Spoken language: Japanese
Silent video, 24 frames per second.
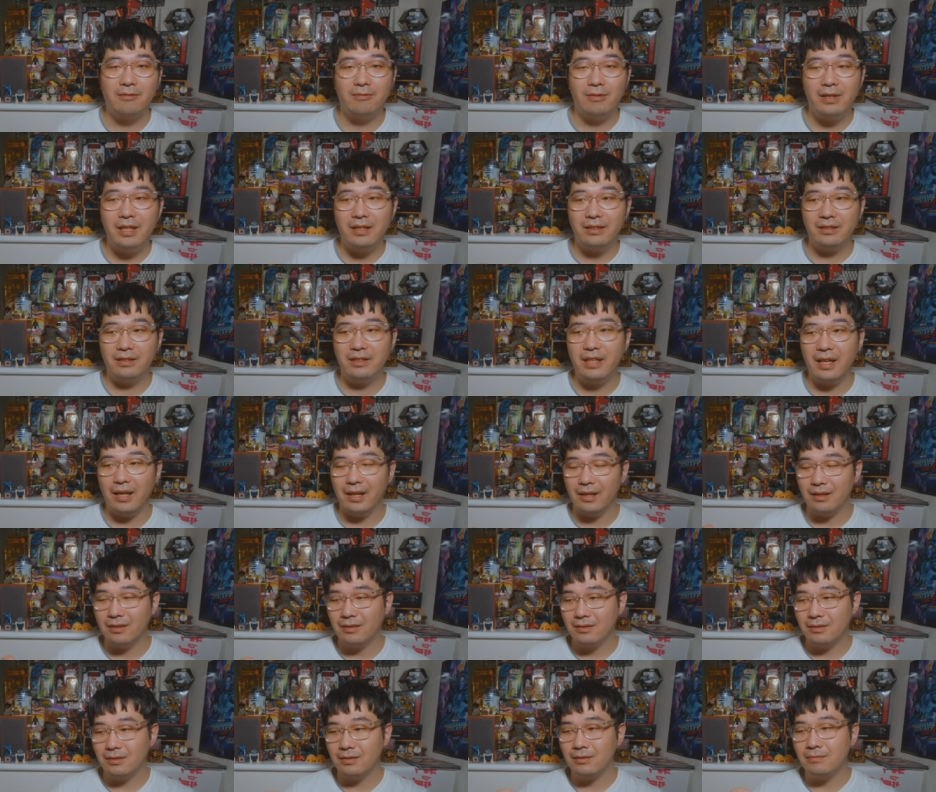これって、
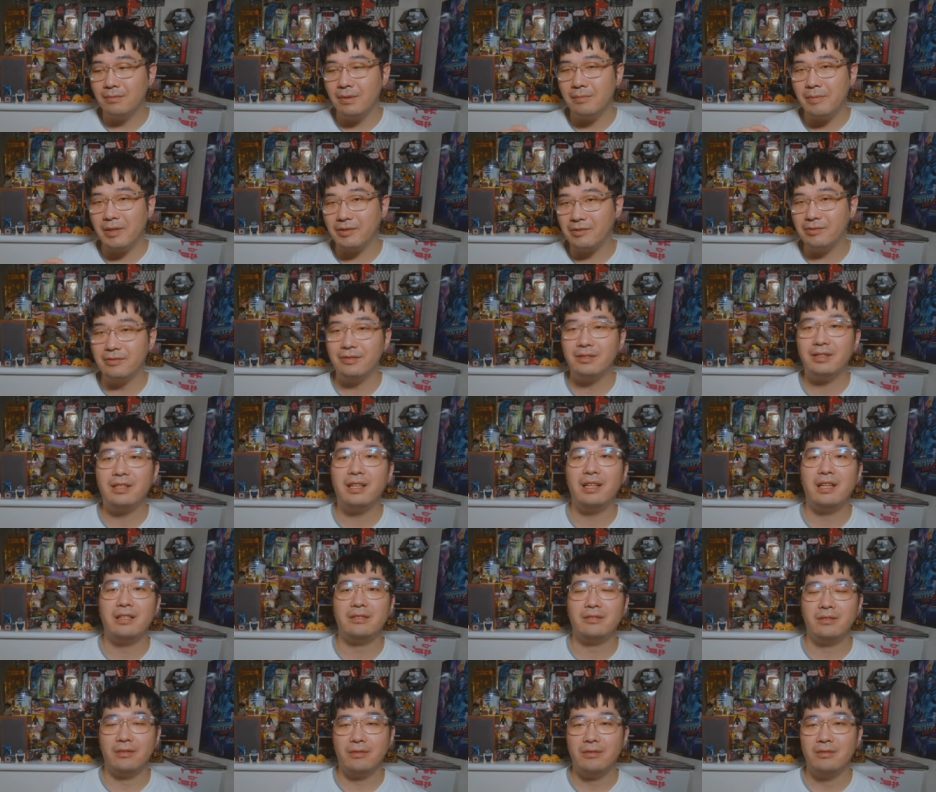そのままくっつかない
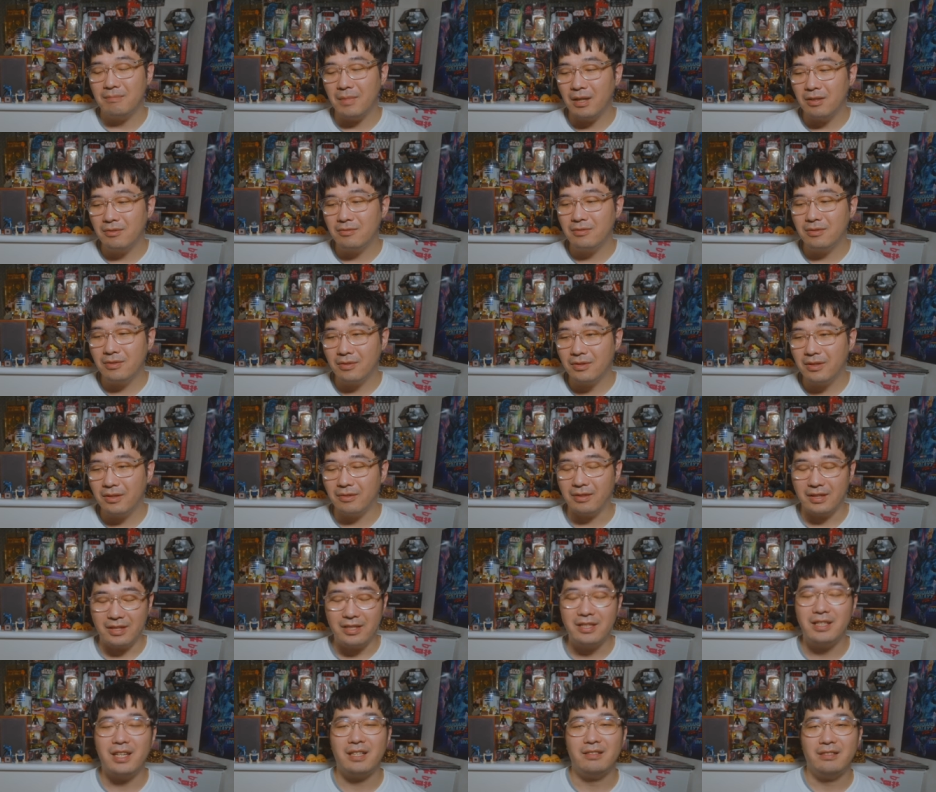んですよ。マウントっていうのが
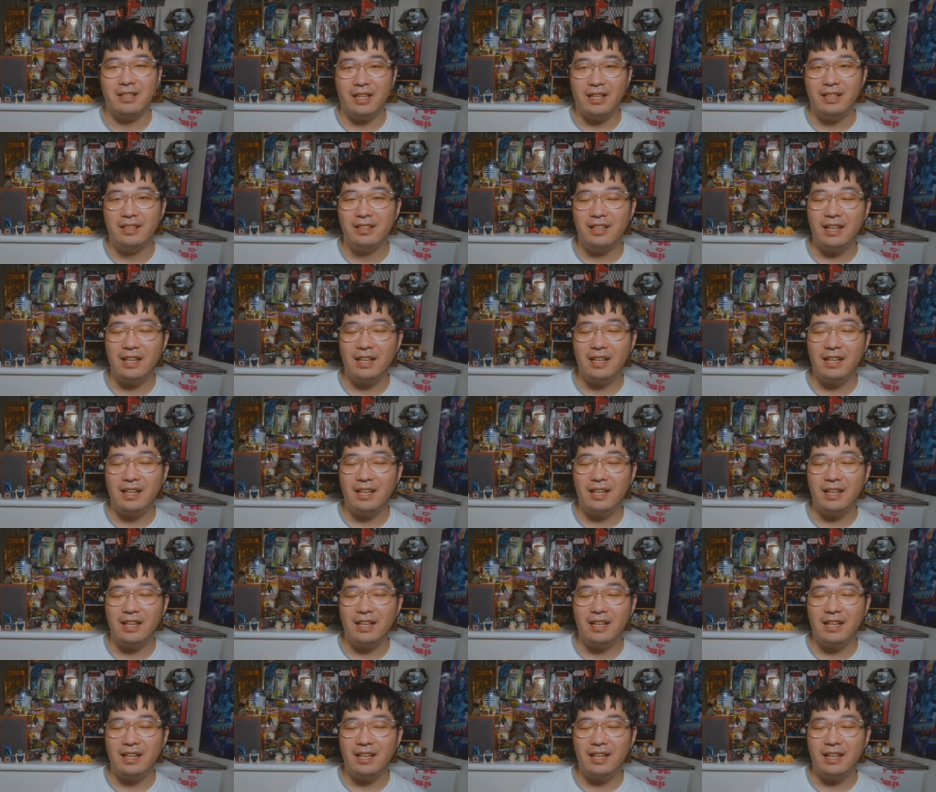違くて。